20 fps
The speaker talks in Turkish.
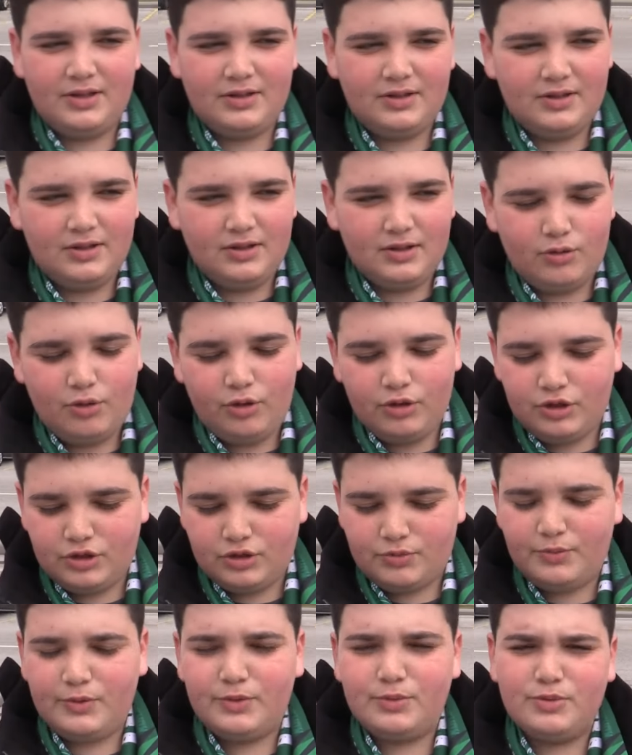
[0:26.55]
Ee,
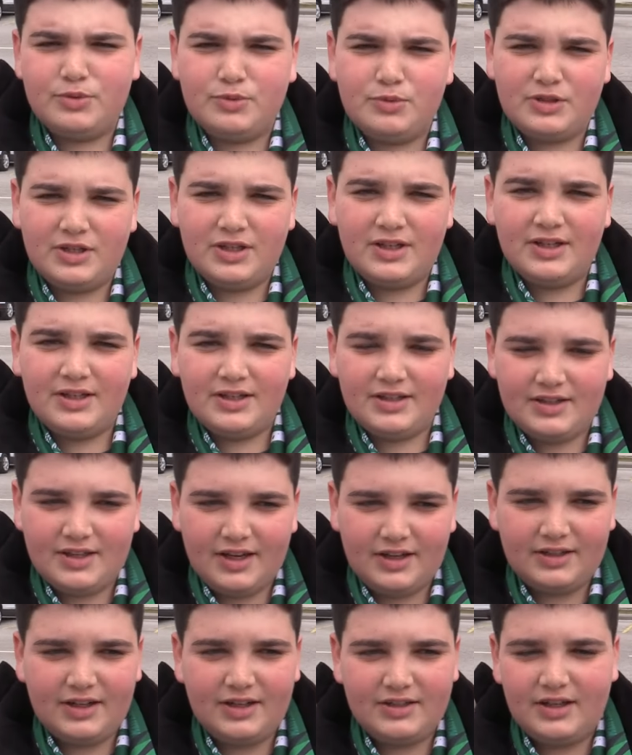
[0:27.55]
Konyaspor'umuz bu sene
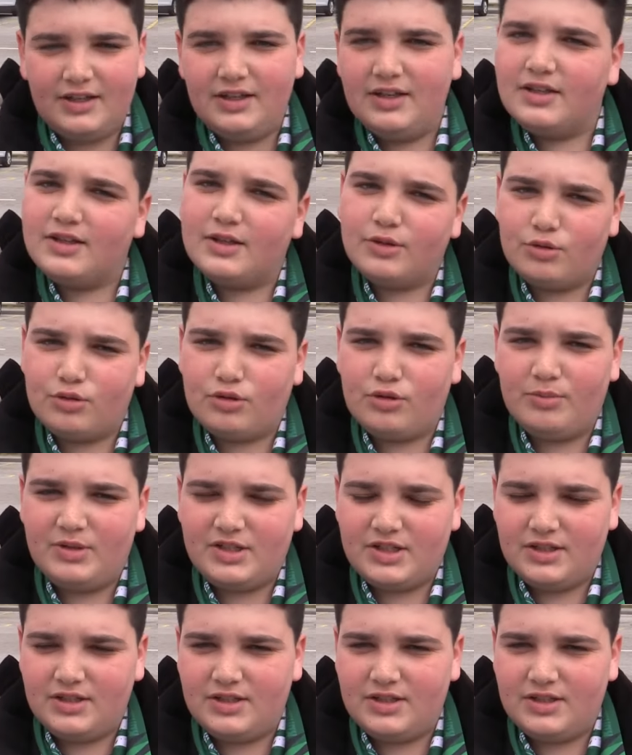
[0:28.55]
tekrardan ligde tutulmasını